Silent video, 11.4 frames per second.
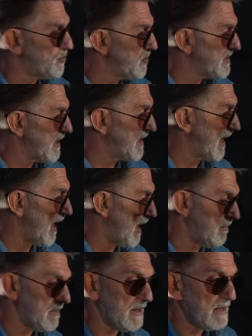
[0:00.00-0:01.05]
de cet
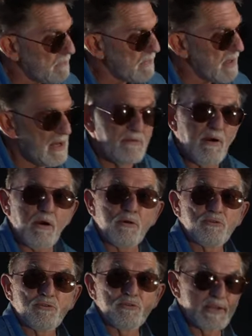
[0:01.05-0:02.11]
érable. Il va
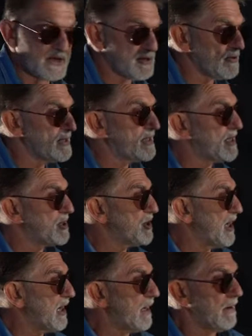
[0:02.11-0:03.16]
retourner sur les
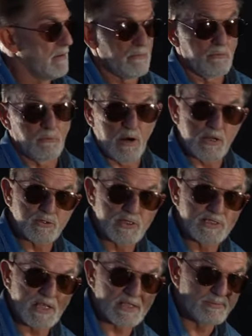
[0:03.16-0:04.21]
étagères. Moi, je
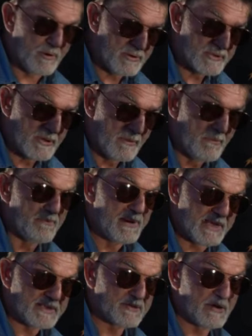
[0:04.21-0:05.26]
les expose
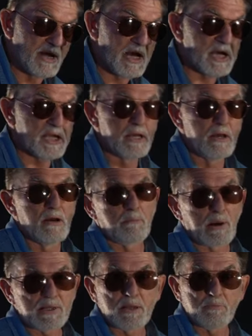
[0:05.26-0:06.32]
plein soleil,
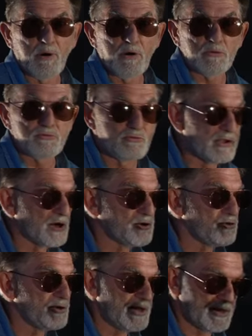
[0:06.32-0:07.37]
pratiquement toute la
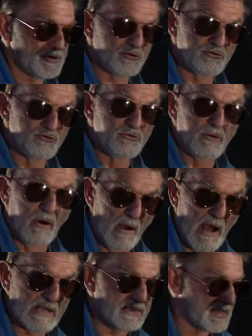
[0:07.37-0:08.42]
journée, surtout
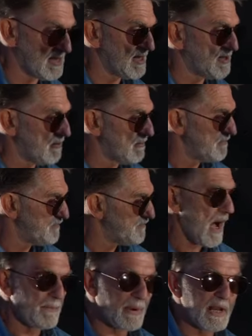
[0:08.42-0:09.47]
à cette saison.
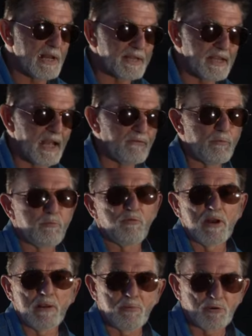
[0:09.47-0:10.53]
Après l'été, vous
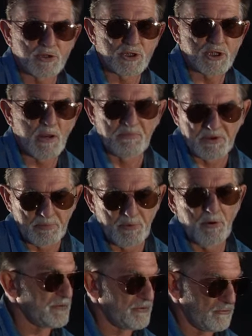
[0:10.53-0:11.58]
pouvez les protéger un petit
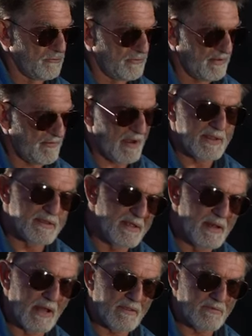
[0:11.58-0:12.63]
peu. Surtout ces
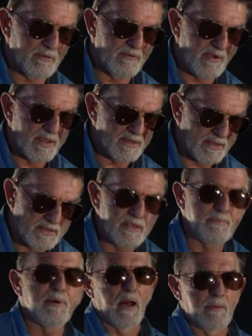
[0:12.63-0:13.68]
variétés-là, qui sont des variétés de
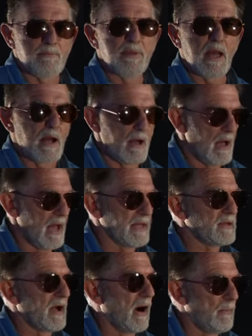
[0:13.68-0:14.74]
type, aiment bien
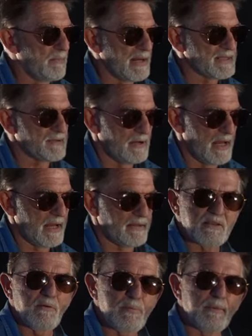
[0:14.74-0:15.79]
être en plein soleil.
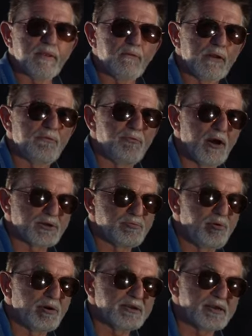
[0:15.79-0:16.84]
Cela vous permet d'avoir des feuillages
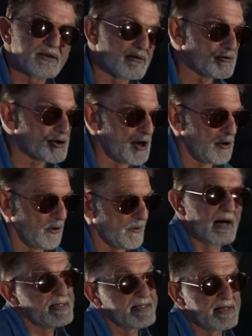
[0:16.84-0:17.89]
plus résistants aux chaleurs,
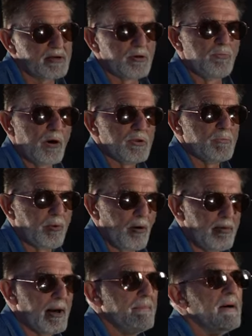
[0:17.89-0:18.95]
ainsi que moins de
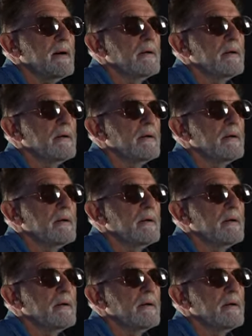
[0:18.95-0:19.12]
problèmes